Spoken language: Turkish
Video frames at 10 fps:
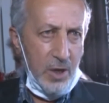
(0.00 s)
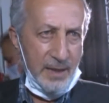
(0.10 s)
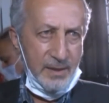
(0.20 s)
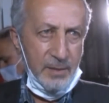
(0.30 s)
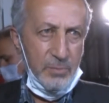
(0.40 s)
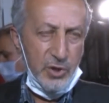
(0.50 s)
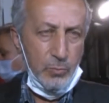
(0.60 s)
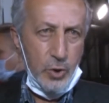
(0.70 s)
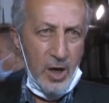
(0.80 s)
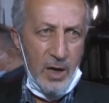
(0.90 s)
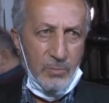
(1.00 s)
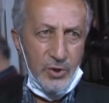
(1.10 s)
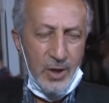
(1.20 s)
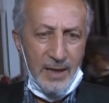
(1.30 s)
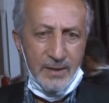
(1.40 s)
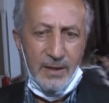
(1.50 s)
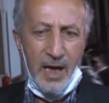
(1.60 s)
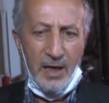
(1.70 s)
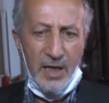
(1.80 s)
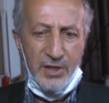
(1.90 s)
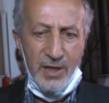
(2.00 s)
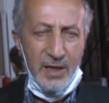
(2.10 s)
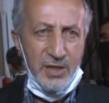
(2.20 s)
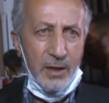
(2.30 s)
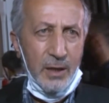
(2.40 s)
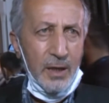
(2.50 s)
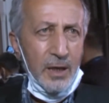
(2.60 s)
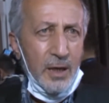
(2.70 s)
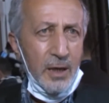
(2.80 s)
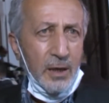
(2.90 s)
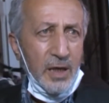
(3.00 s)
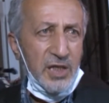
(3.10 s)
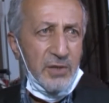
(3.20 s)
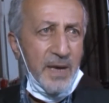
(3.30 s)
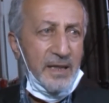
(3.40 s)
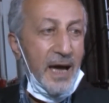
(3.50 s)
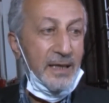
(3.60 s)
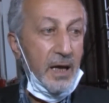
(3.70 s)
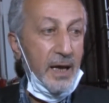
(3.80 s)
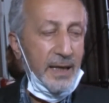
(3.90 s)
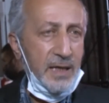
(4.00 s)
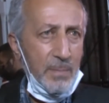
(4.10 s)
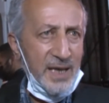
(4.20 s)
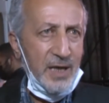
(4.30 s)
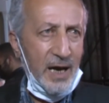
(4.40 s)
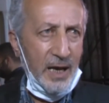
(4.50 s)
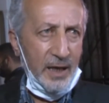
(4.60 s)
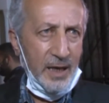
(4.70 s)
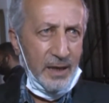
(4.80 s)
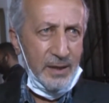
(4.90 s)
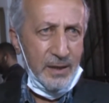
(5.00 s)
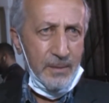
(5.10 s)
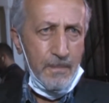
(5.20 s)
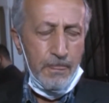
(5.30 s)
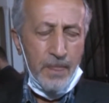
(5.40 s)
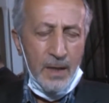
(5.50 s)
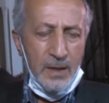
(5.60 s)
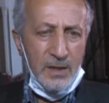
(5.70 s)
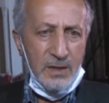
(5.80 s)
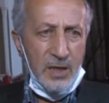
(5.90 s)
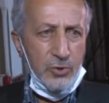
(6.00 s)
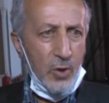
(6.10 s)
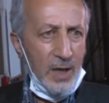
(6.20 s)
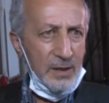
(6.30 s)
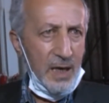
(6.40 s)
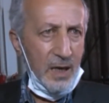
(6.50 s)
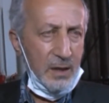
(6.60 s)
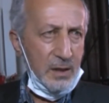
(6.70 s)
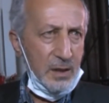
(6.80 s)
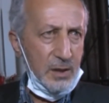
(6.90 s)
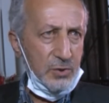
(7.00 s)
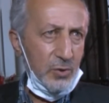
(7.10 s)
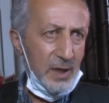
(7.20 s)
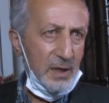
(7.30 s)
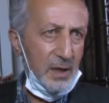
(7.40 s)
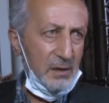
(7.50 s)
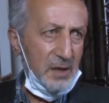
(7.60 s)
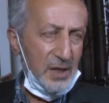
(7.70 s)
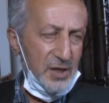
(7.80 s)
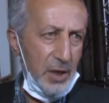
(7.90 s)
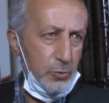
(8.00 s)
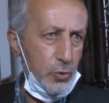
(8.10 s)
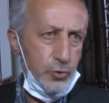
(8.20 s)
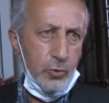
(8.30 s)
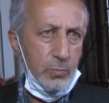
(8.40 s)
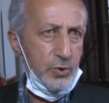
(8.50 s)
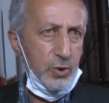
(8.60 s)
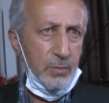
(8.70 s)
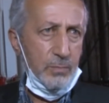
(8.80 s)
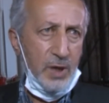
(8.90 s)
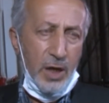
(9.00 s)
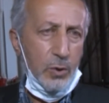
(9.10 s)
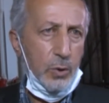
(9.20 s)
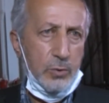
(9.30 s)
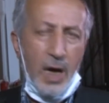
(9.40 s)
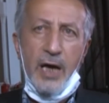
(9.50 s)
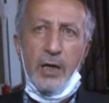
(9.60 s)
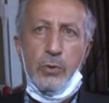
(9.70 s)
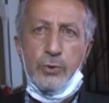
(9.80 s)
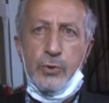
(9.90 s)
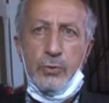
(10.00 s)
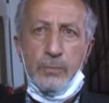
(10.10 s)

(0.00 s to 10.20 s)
hattı bizim durağımızın altından geçtiği için hizmet ed- edemez hale geldik. İşte şu anda e, şu anda taksiye dönüştüğümüz iyi oldu. Hayırlı olsun.